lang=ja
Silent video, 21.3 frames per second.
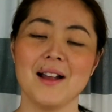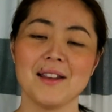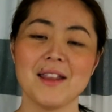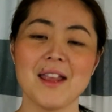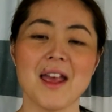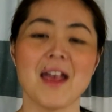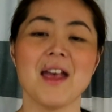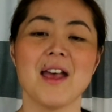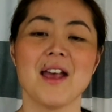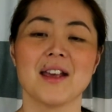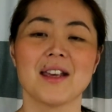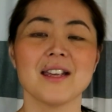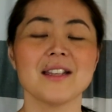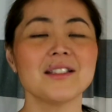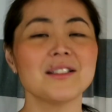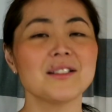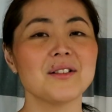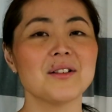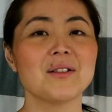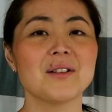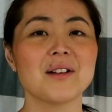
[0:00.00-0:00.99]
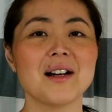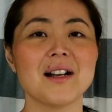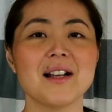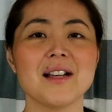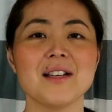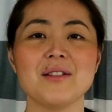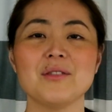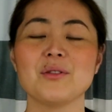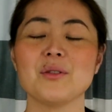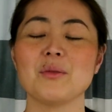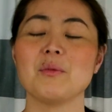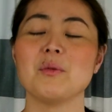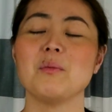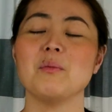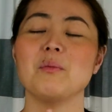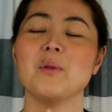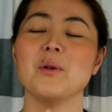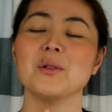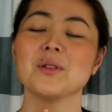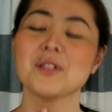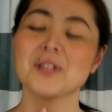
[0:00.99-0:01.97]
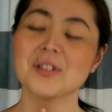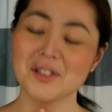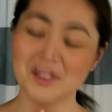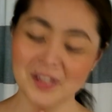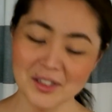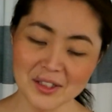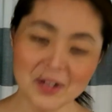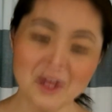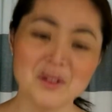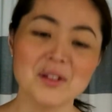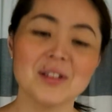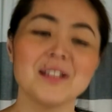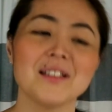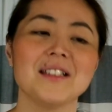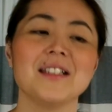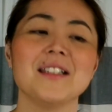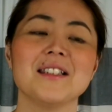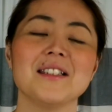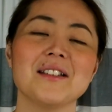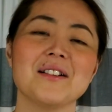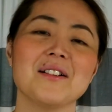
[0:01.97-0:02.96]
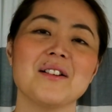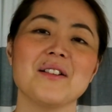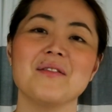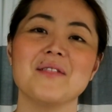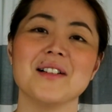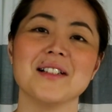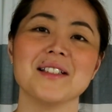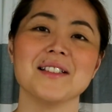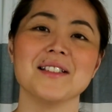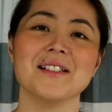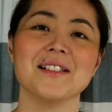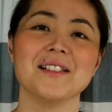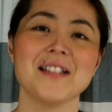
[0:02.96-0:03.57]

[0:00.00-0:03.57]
で、結論から言うとものすごい気に入っております。